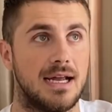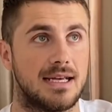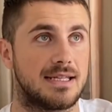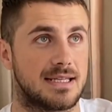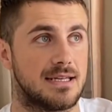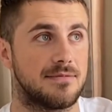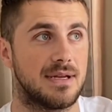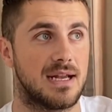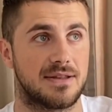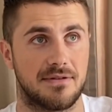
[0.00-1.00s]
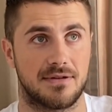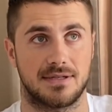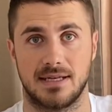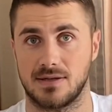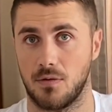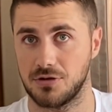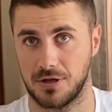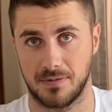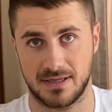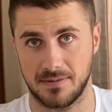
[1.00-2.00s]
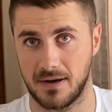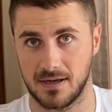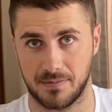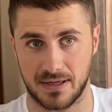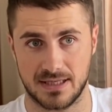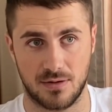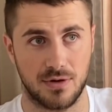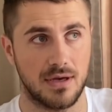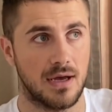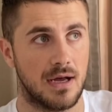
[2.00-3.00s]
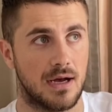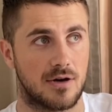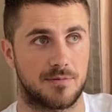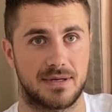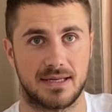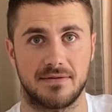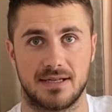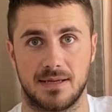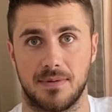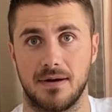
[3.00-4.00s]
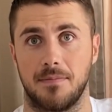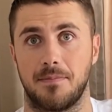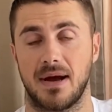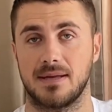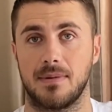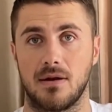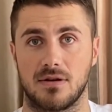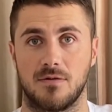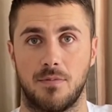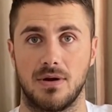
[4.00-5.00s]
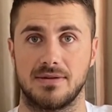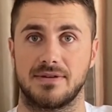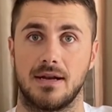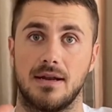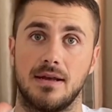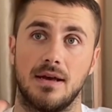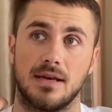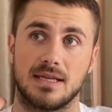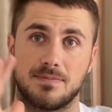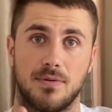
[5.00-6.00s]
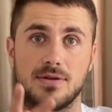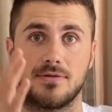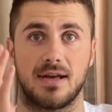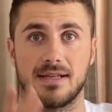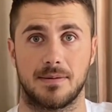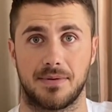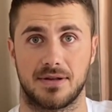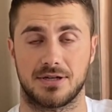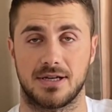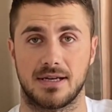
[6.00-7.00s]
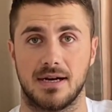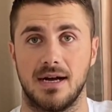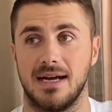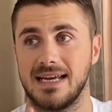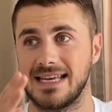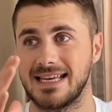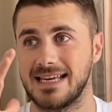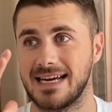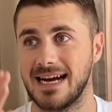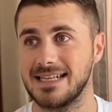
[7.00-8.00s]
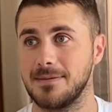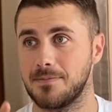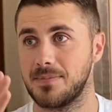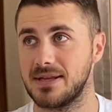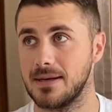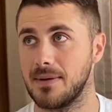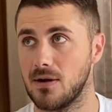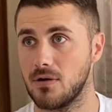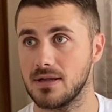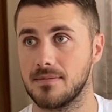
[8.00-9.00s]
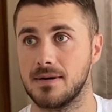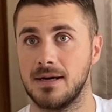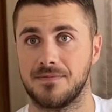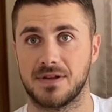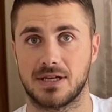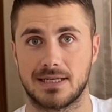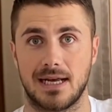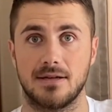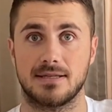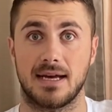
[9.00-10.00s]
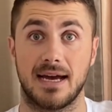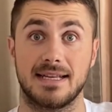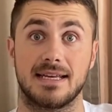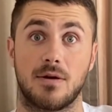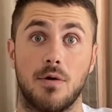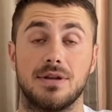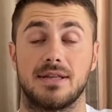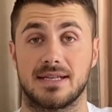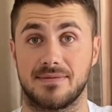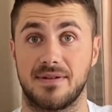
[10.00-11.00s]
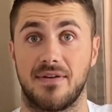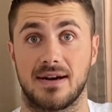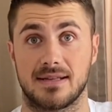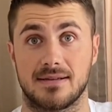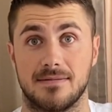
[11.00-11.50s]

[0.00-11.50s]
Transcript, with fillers: И на самом деле ответ здесь очень максимально простой. Вот представьте себе, 5 миллионов пользователей используют это приложение. И этим 5 миллионам начисляются эти коины на Sweet Wallet.